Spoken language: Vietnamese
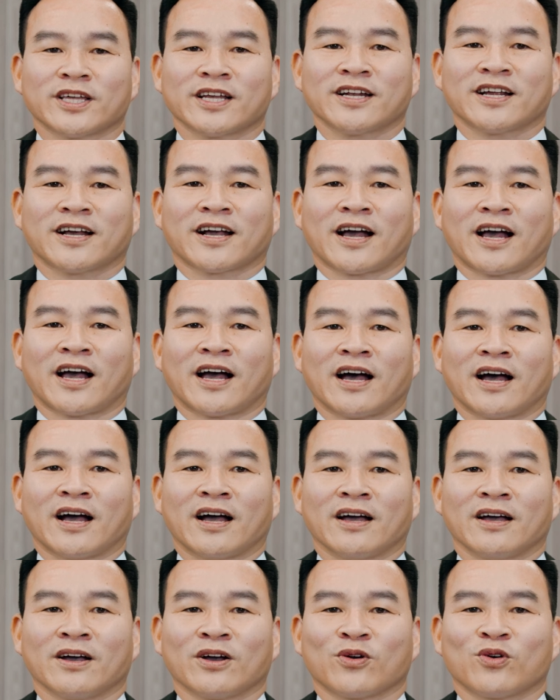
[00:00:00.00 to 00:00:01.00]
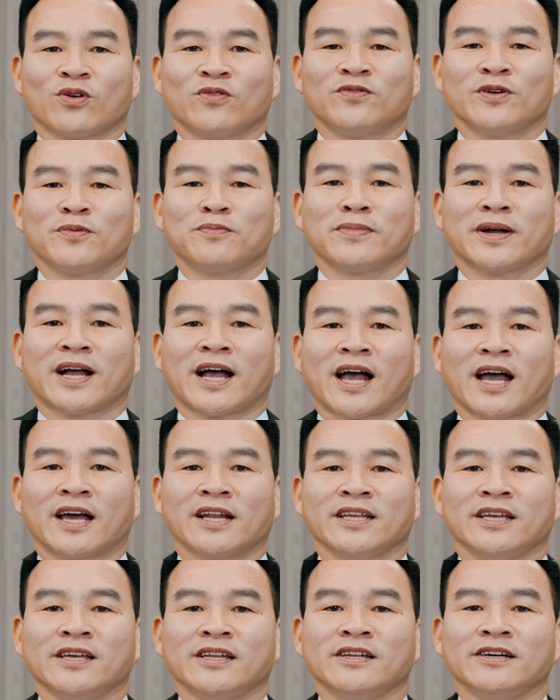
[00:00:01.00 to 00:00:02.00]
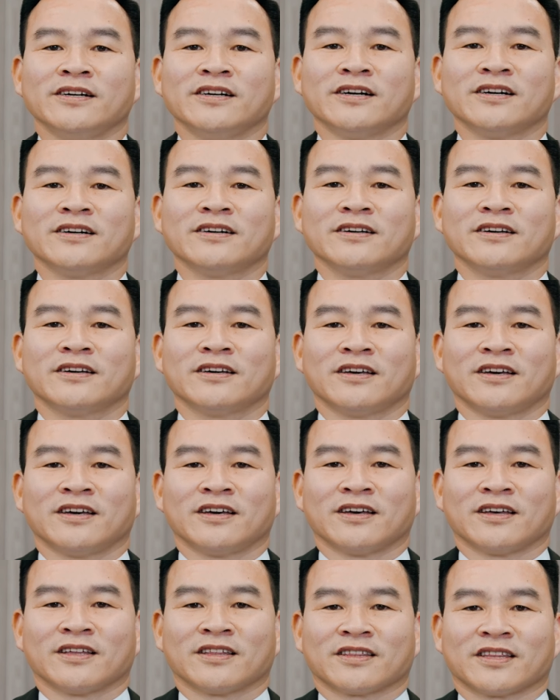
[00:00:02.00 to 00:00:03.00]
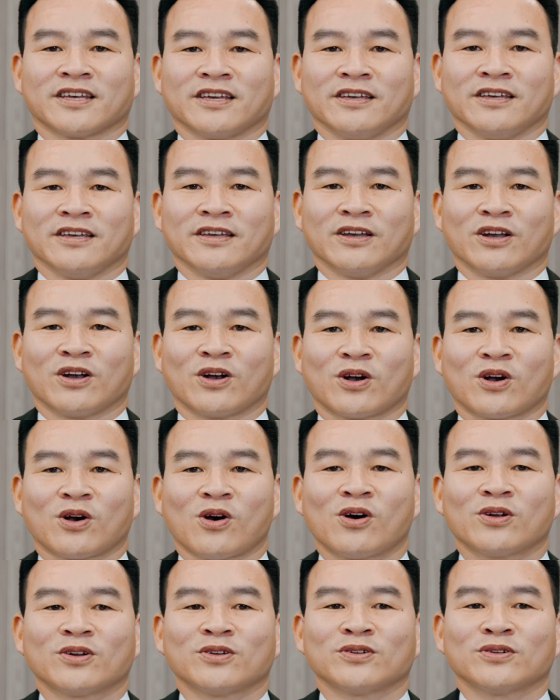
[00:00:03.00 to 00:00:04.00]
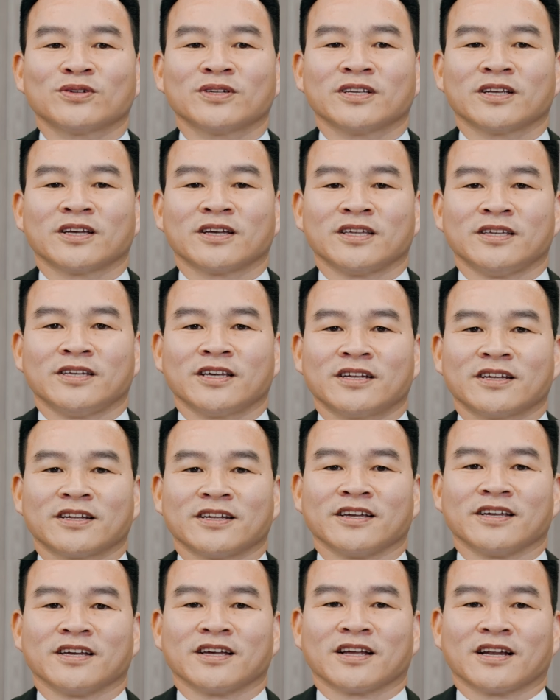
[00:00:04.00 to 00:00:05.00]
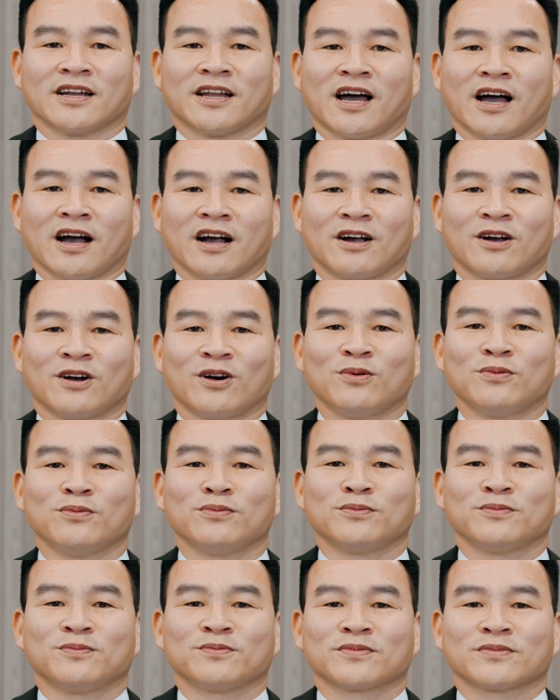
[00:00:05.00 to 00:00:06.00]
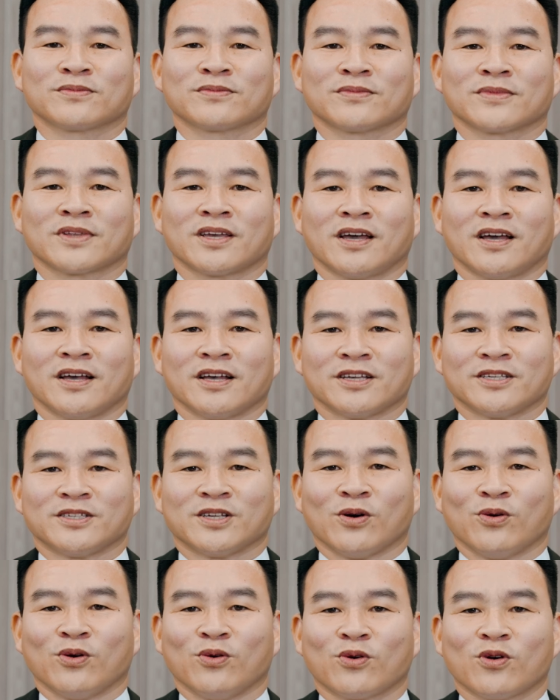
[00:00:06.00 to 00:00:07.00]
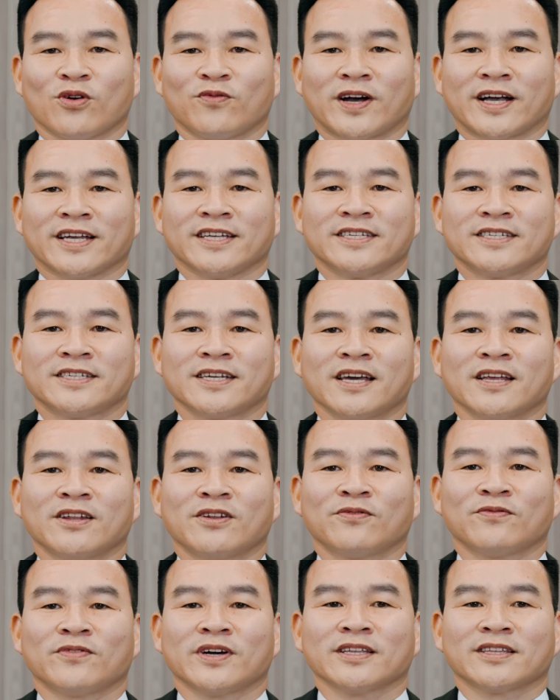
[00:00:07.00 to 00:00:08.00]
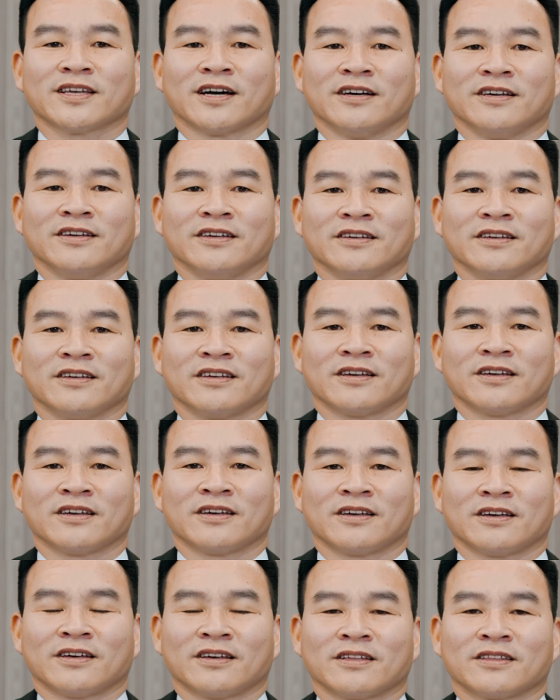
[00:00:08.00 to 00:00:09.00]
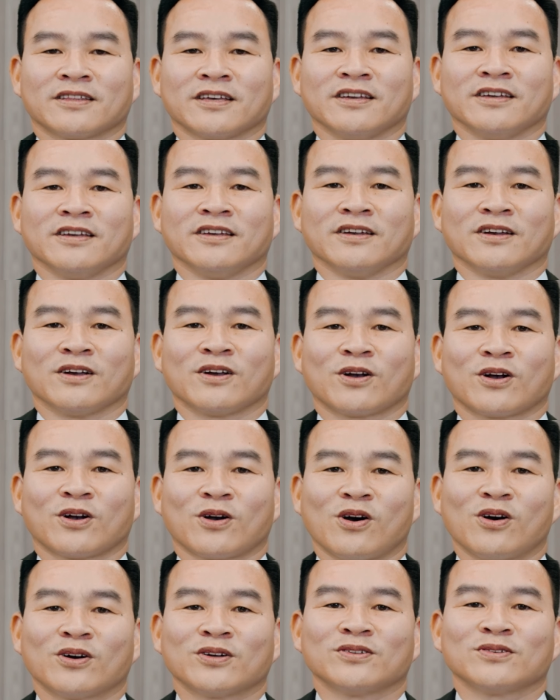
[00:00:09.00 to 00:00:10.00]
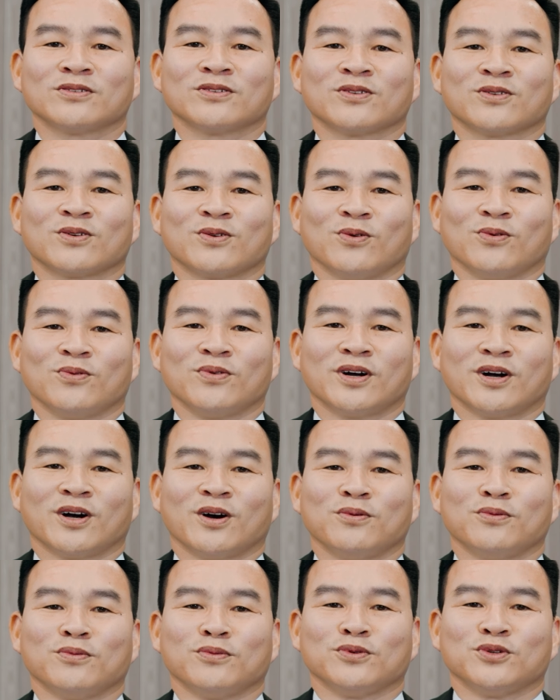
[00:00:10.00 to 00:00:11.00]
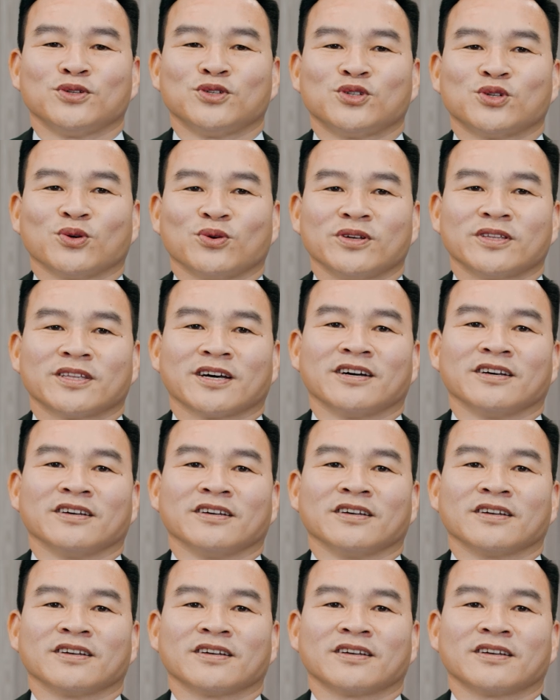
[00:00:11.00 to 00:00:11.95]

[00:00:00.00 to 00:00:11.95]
tất cả có vấp ngã đi nữa thì con nhất định là không. Dầu có phải chết với thầy thì con cũng không chối thầy.